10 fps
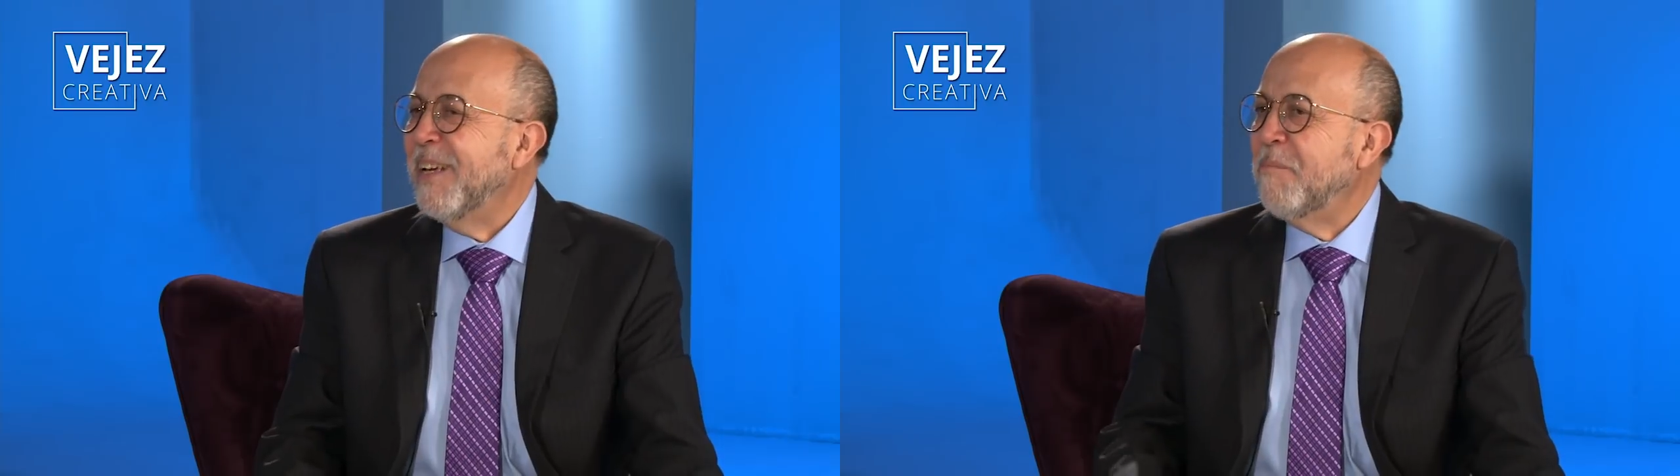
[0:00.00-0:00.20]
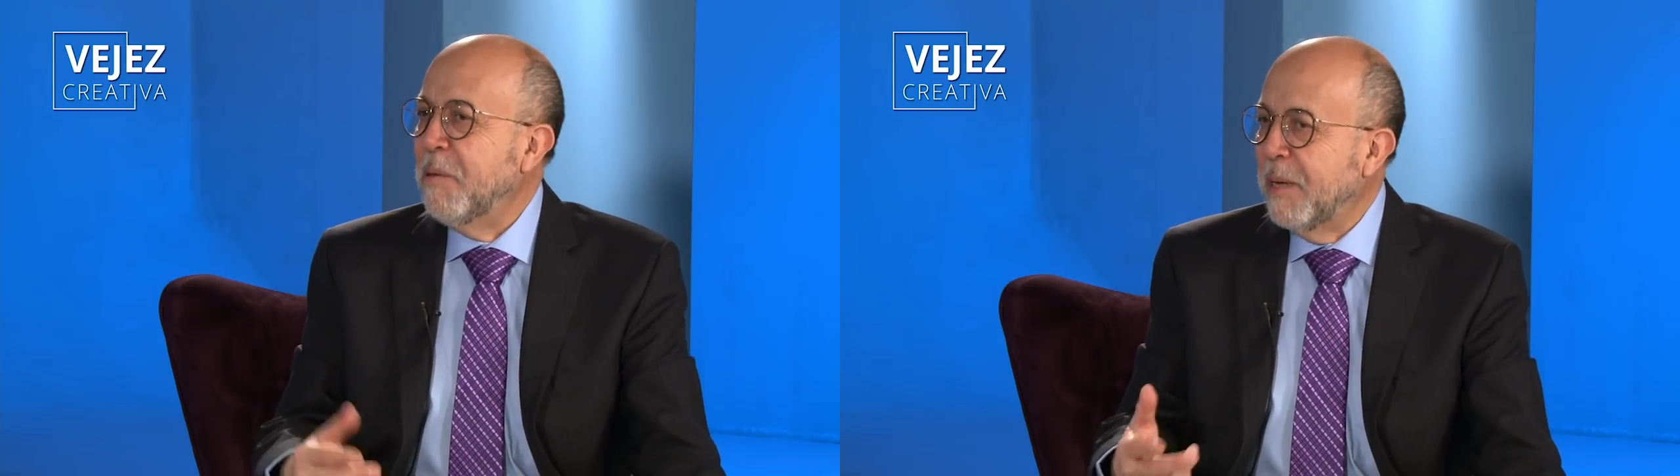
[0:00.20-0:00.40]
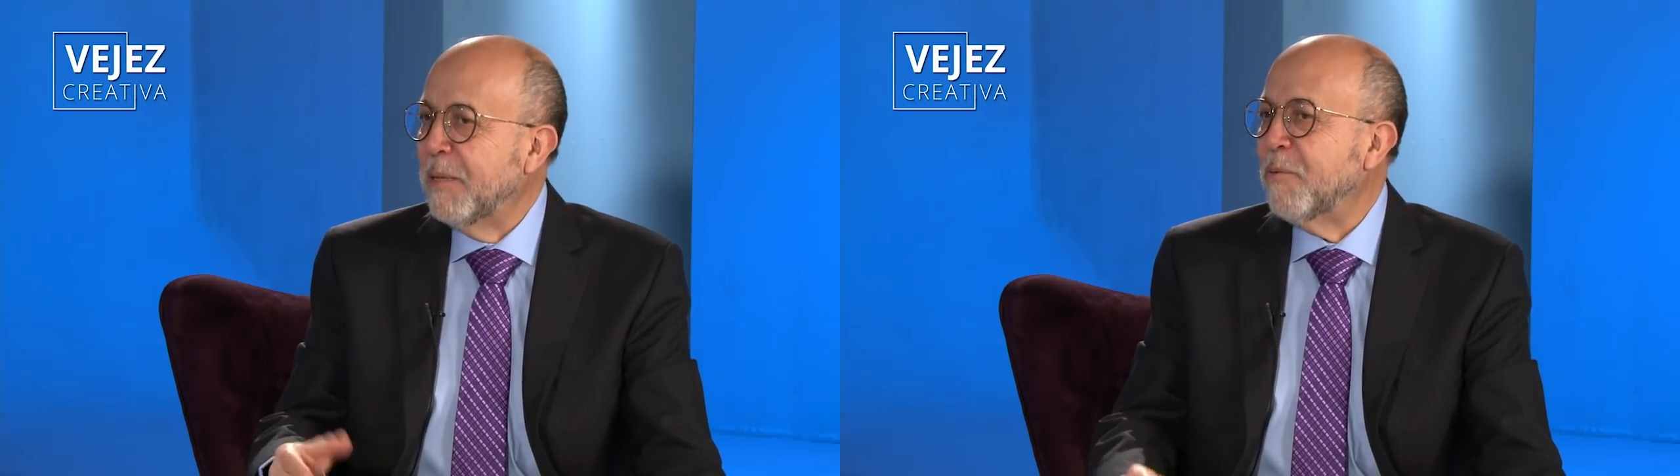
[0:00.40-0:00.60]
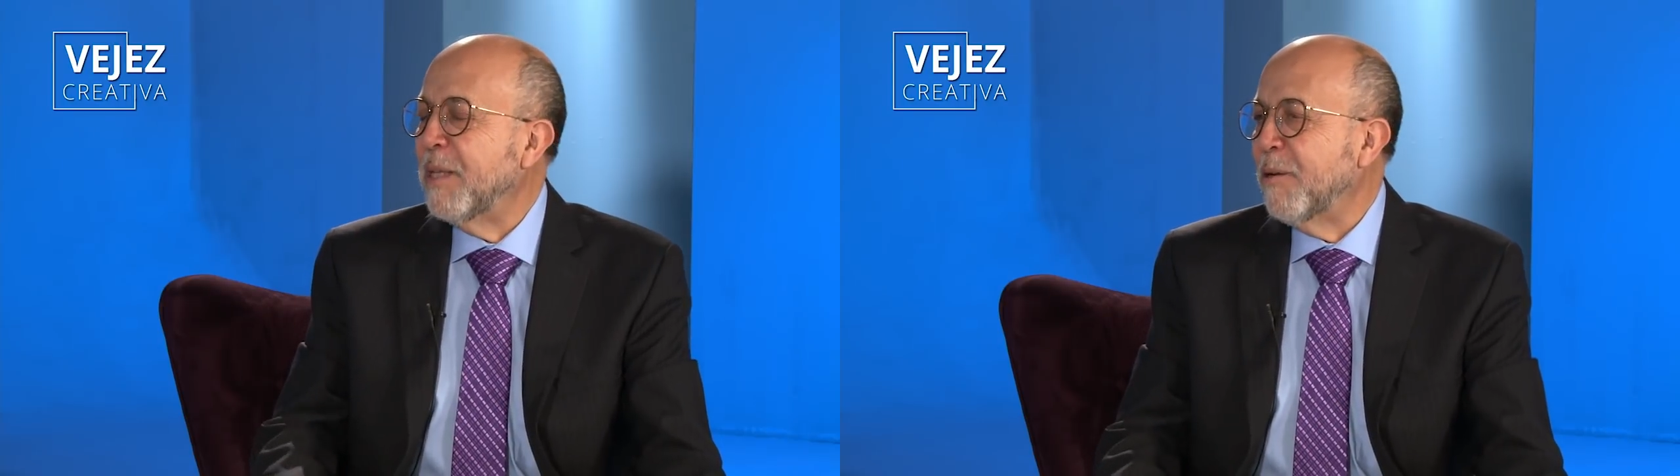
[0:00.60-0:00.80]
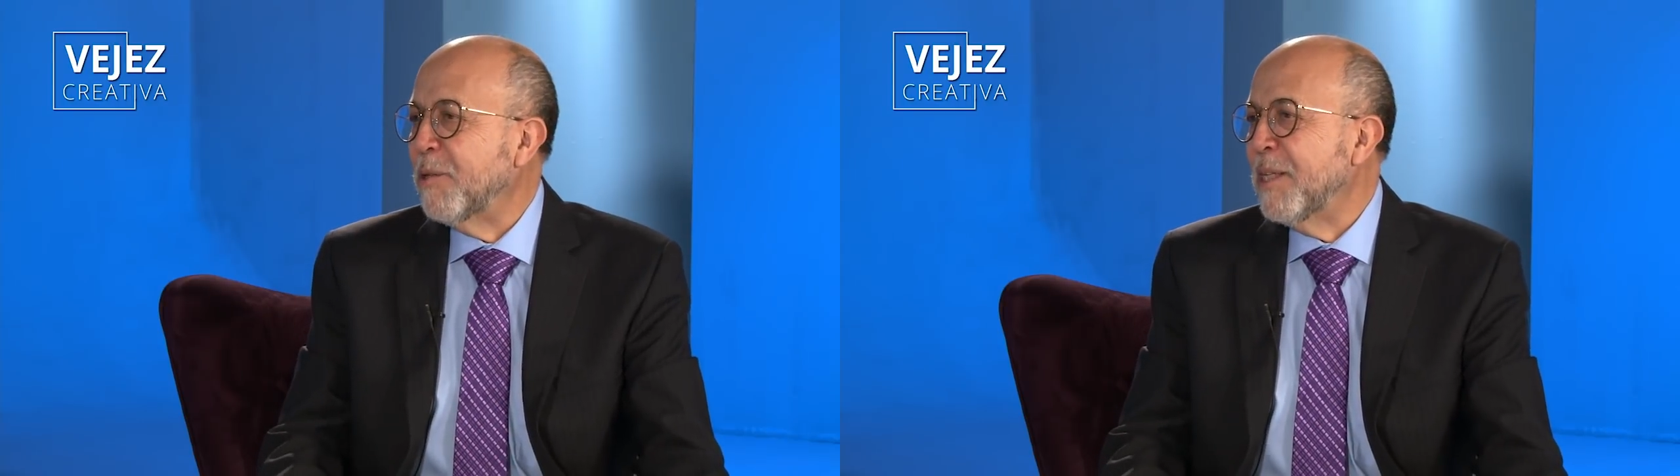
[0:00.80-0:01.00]
viviendo un
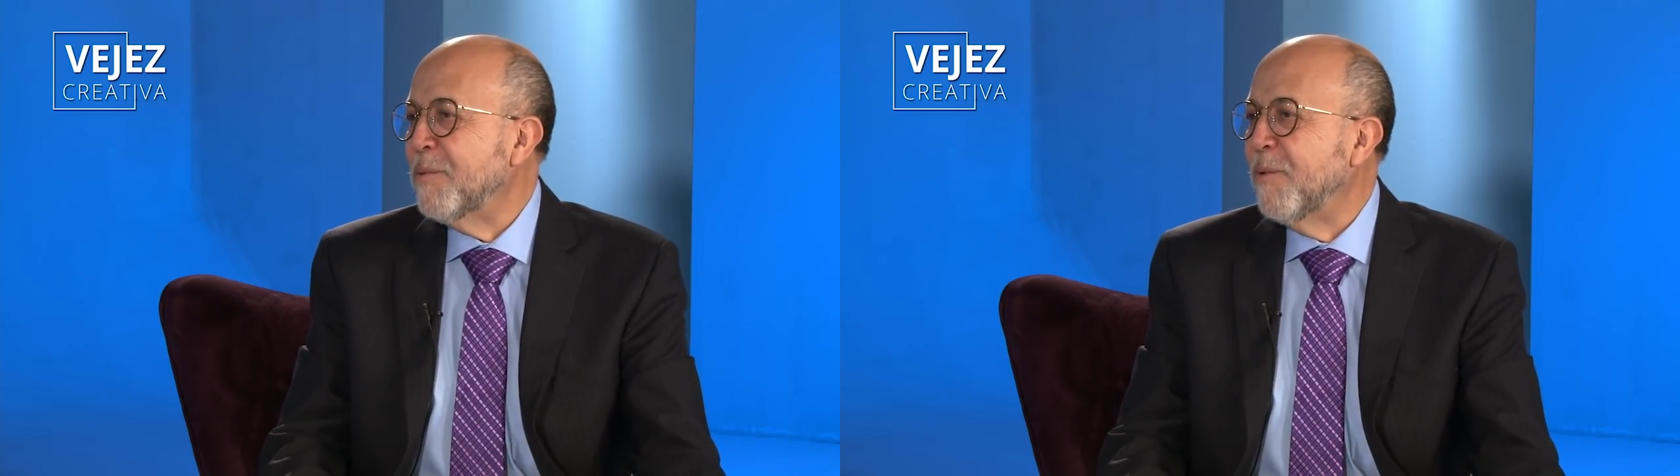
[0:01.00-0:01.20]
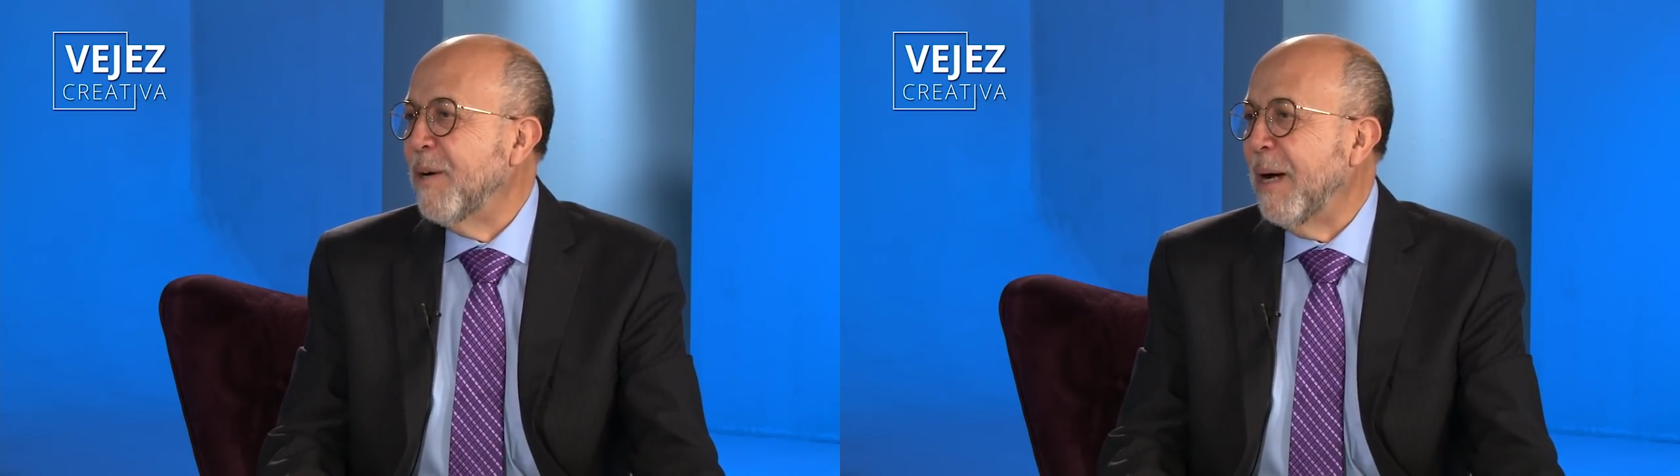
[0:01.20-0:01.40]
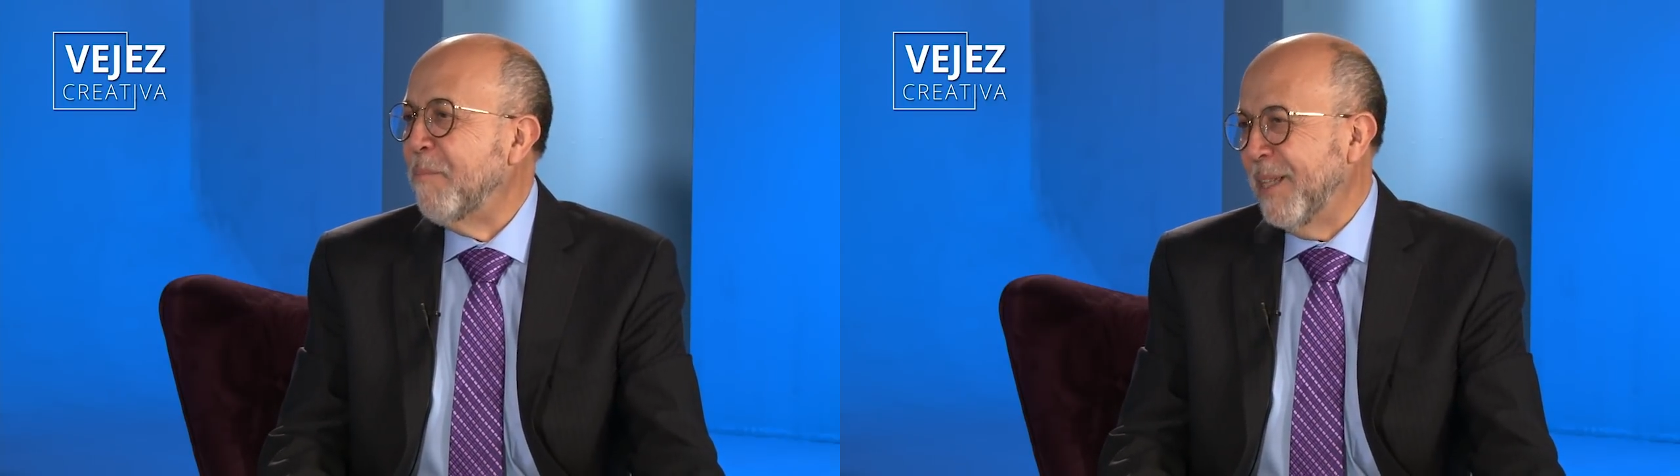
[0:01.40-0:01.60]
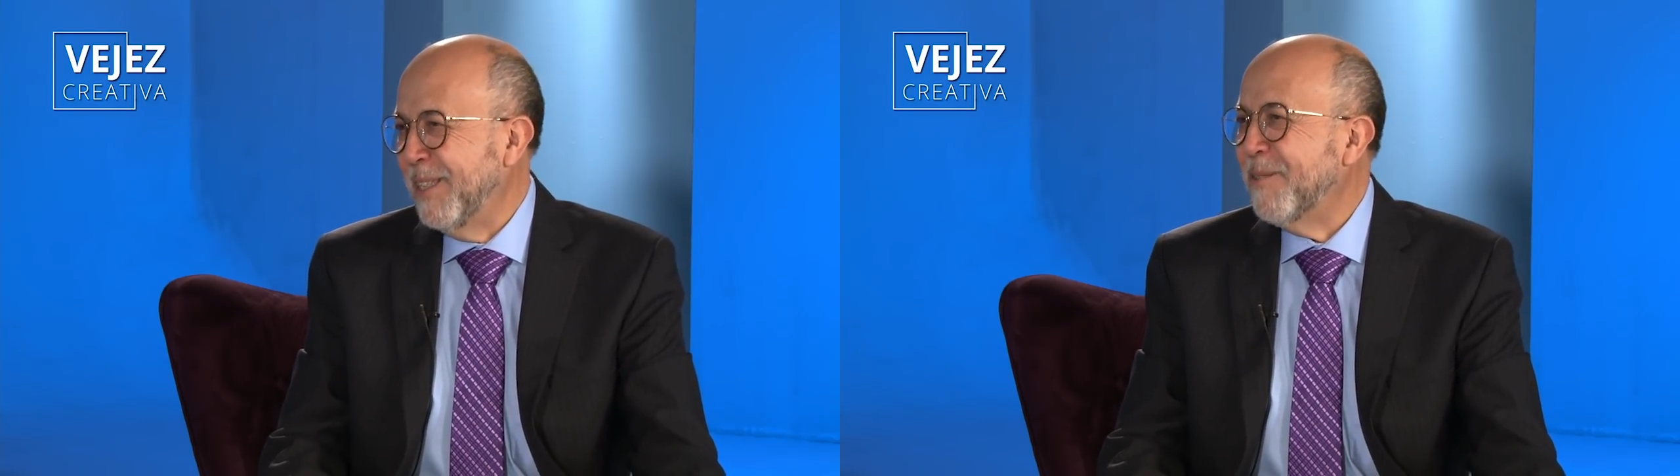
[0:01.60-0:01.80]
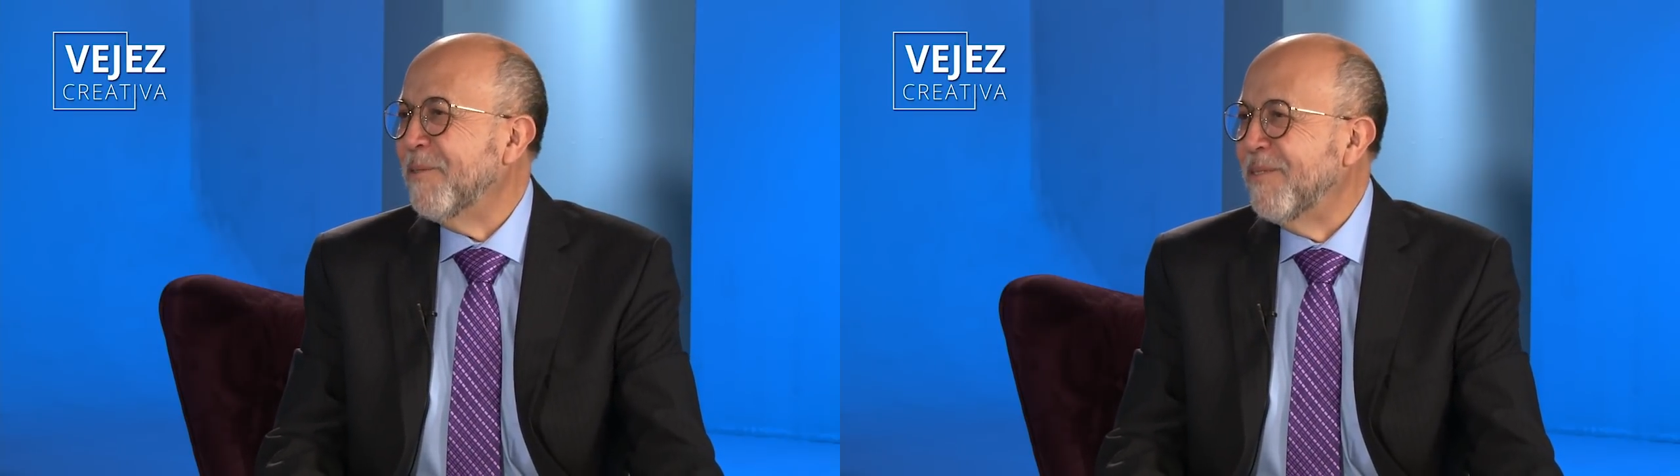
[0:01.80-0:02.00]
erotismo a
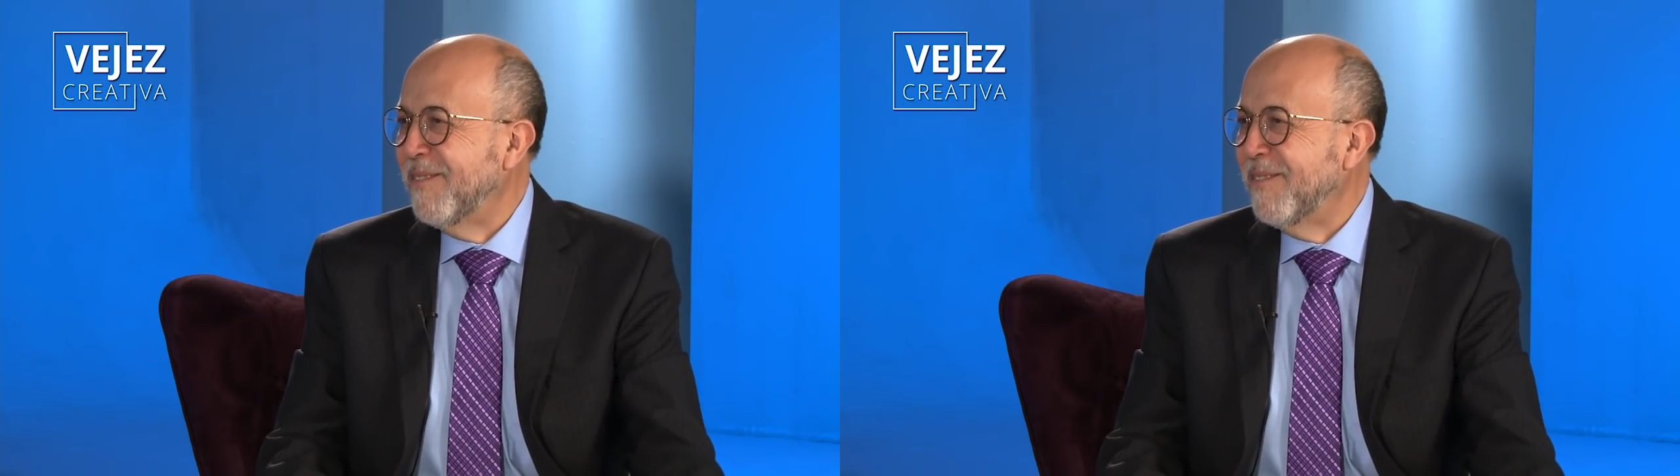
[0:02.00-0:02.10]
plenitud.